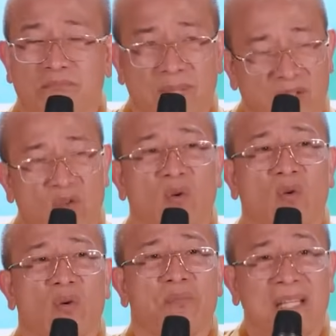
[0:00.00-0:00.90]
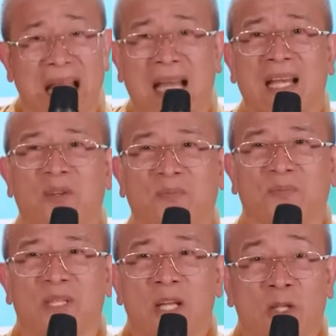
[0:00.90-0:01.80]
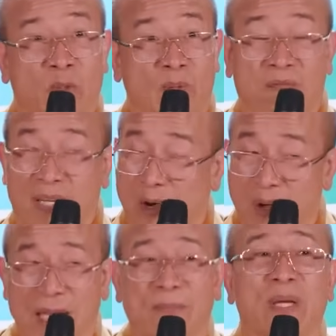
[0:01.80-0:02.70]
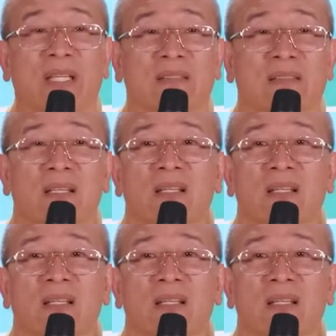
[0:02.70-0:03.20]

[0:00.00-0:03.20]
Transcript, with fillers: biết đủ, biết hài lòng. Chúng ta phấn đấu hết mình,